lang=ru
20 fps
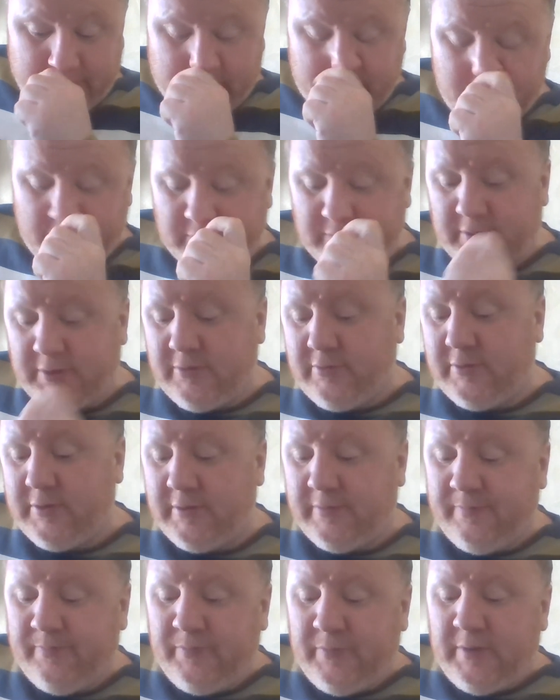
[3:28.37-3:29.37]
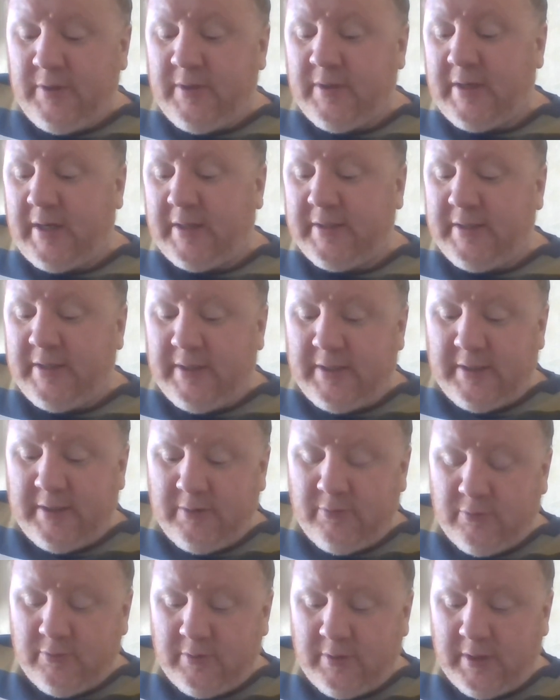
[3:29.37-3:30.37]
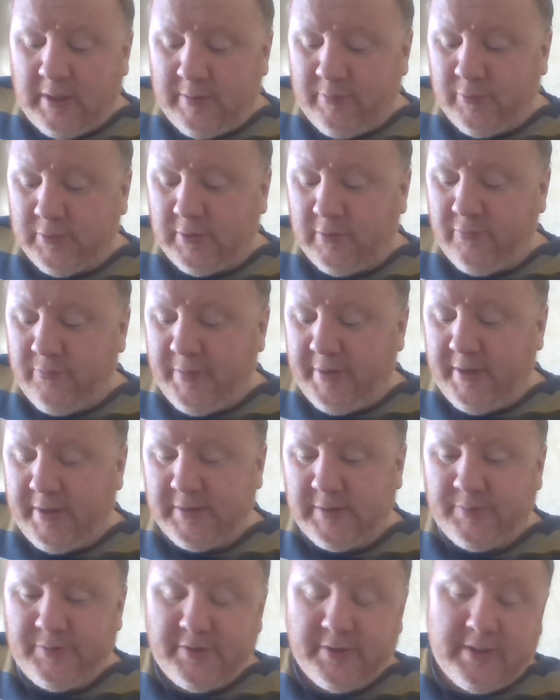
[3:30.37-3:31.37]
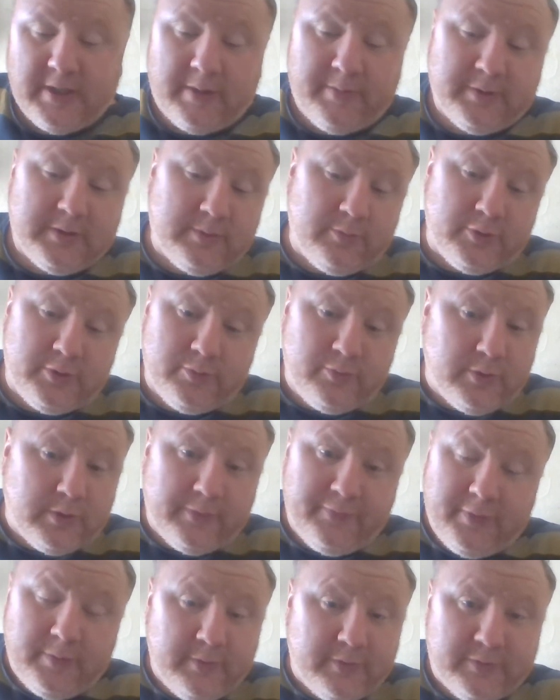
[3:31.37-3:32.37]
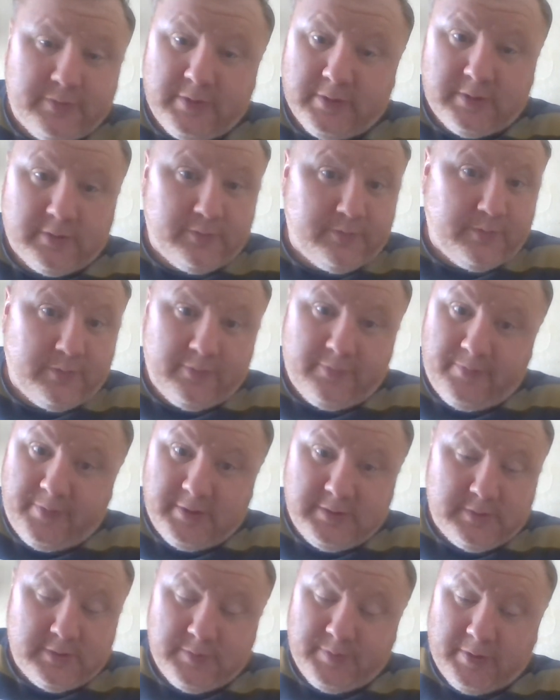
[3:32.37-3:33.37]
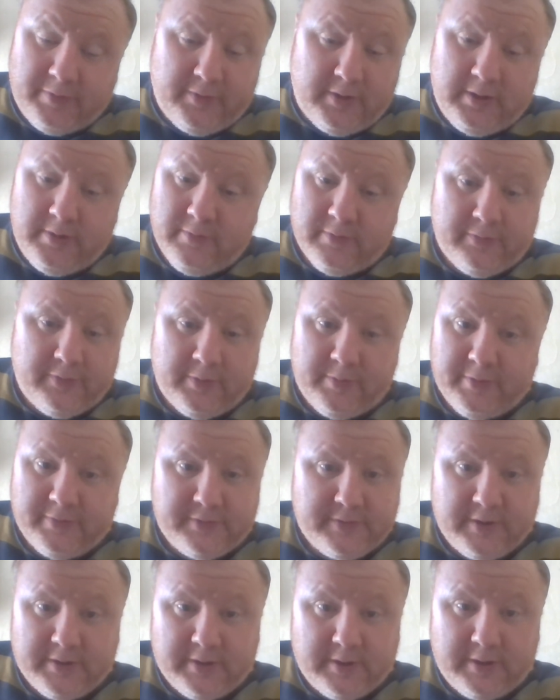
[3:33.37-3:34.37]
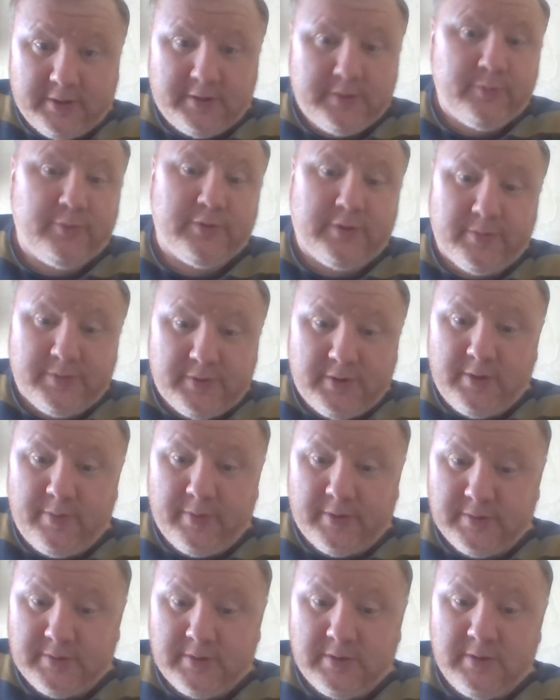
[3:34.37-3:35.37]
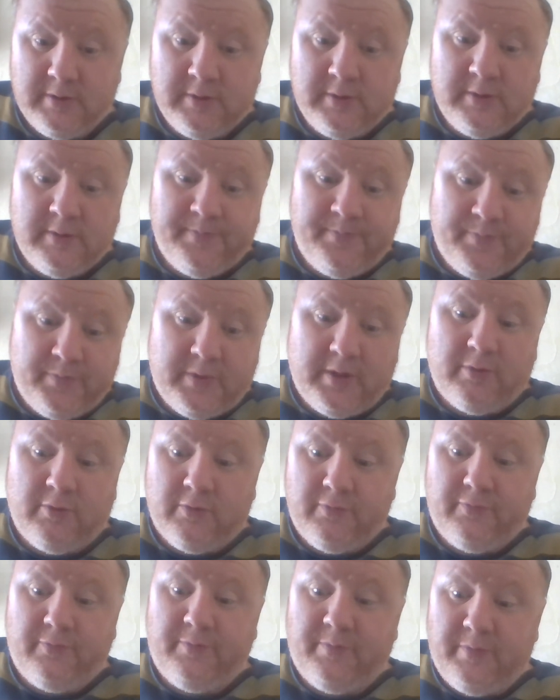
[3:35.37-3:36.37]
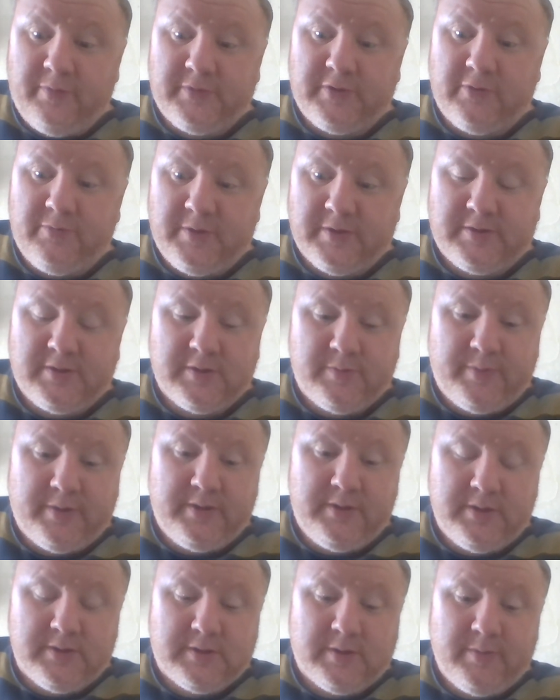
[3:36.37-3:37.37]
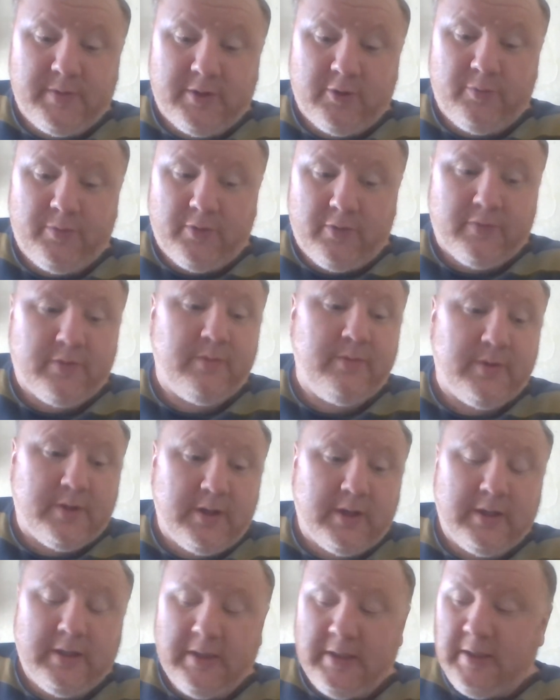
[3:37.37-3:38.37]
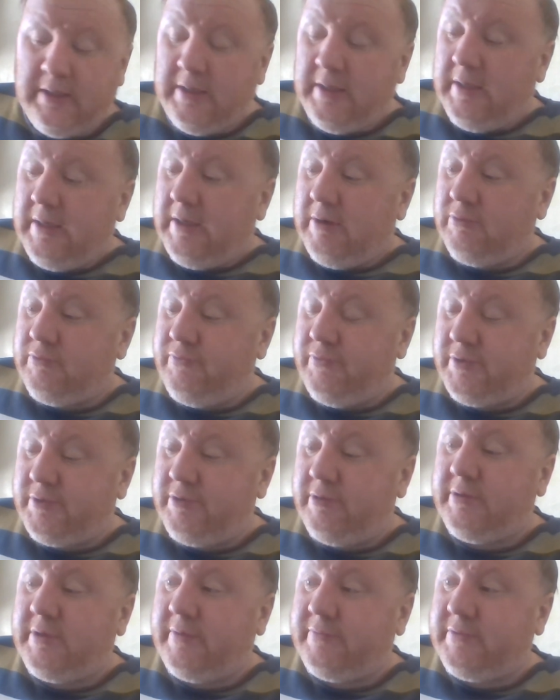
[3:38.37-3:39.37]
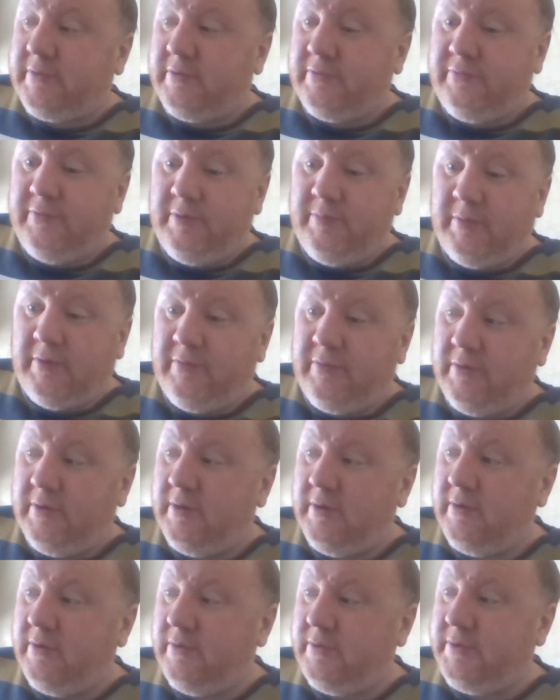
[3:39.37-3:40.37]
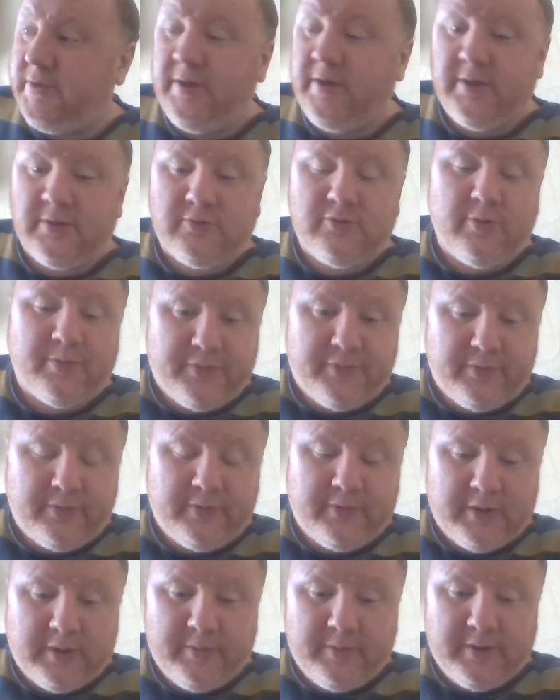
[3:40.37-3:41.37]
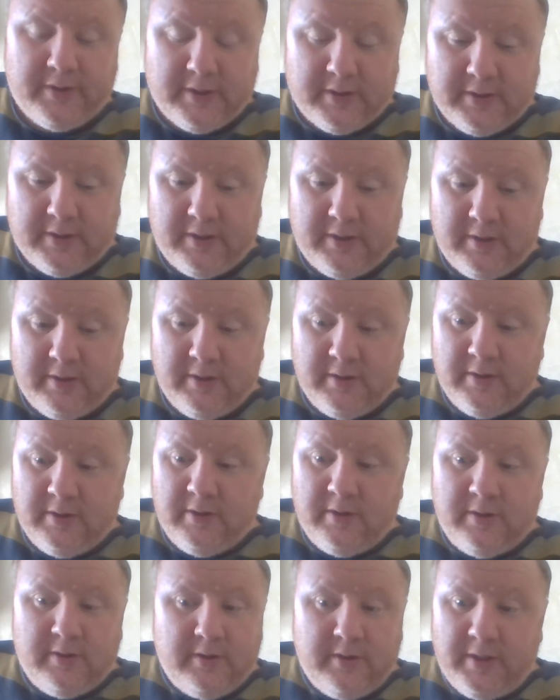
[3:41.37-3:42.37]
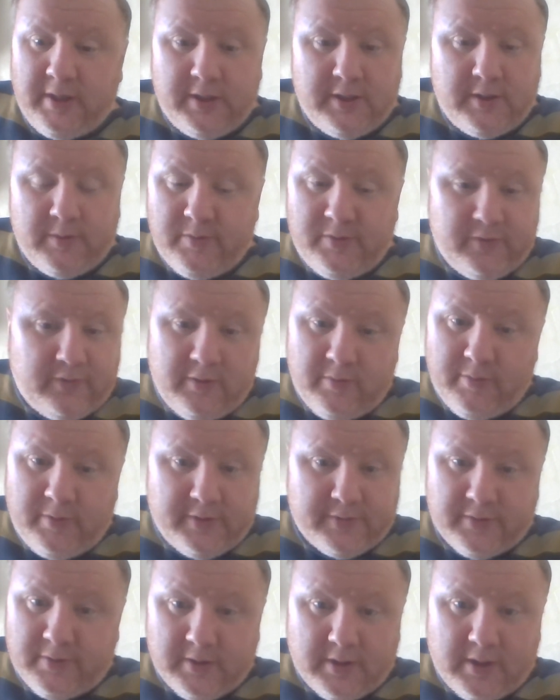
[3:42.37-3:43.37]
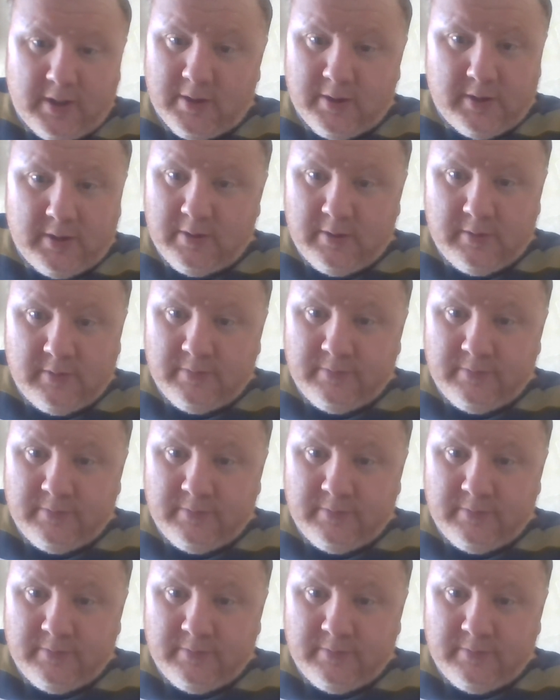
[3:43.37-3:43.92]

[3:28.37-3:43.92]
в 90-е годы, когда он работал в мэрии Собчака, а об этом очень много фильмов снято, в принципе, справедливых фильмов снято, да, чем он там занимался. Да он совместно с бандитскими группировками, как утверждают авторы фильмов, делил собственность там и так далее. Я этим не занимался никогда.